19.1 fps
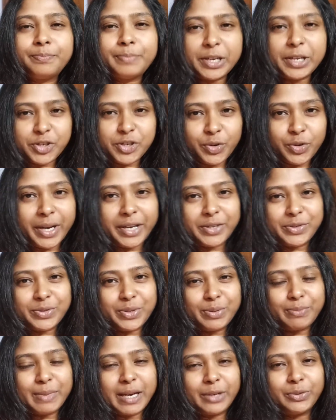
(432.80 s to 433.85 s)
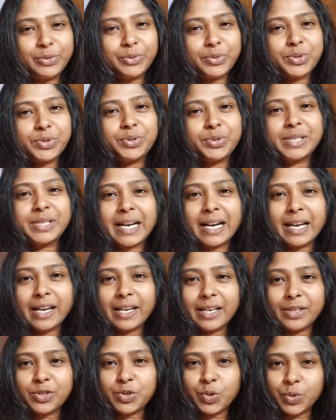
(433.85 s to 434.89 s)
বেশ কয়েকজন মানুষ যারা
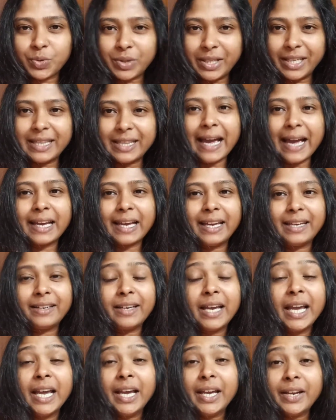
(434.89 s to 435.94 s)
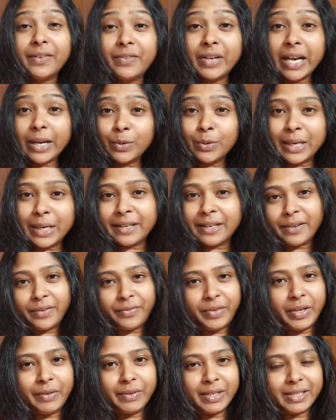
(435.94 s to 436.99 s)
সত্যিই দেখেন রেগুলারের
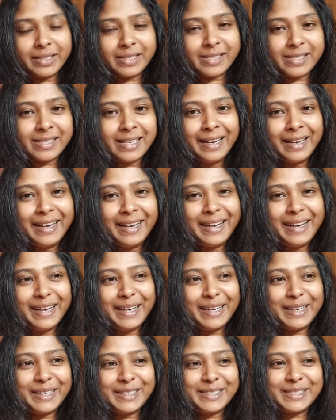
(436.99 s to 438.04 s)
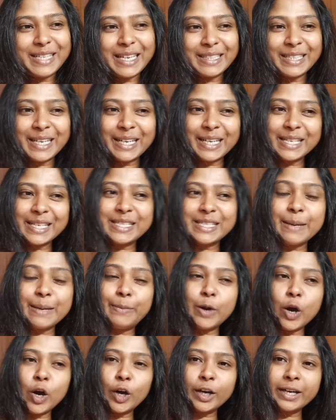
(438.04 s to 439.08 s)
ভিউয়ার্স যাদের কাছে
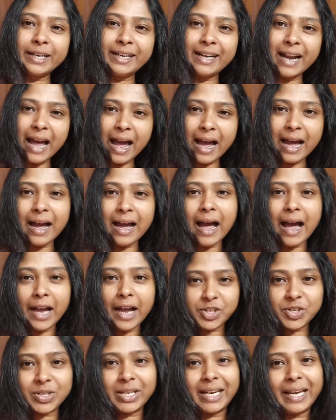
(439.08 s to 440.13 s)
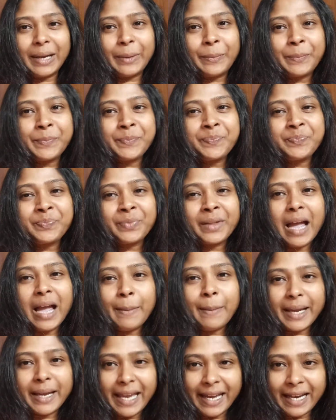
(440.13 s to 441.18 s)
ব্লগ না আসলে
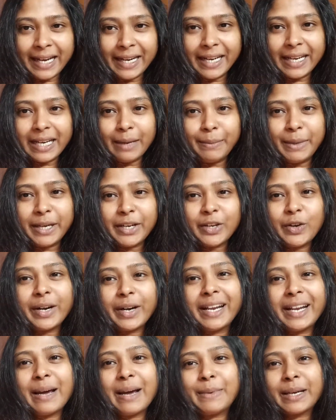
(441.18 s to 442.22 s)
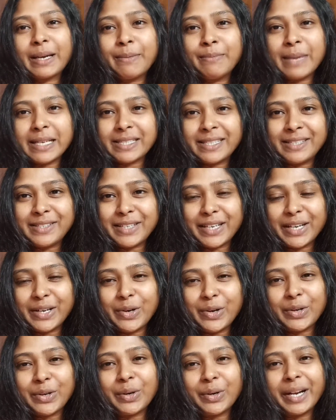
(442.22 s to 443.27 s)
আমাকে এখানে কমেন্ট করেন আমাকে মেসেঞ্জারে
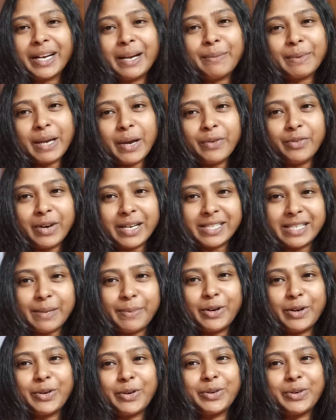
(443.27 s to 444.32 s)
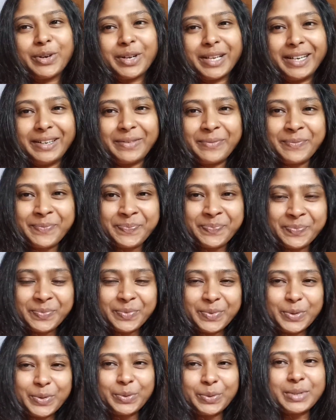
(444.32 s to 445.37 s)
নক করেন আমাকে হোয়াটসঅ্যাপে নক করেন
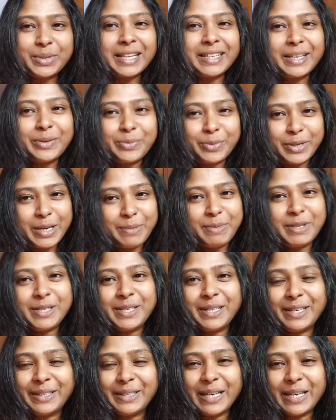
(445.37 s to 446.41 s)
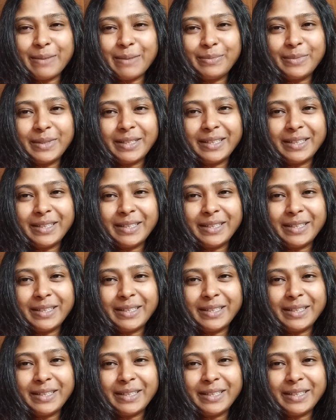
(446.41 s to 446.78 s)
তো তাদের উপরে আমি ছেড়ে দিলাম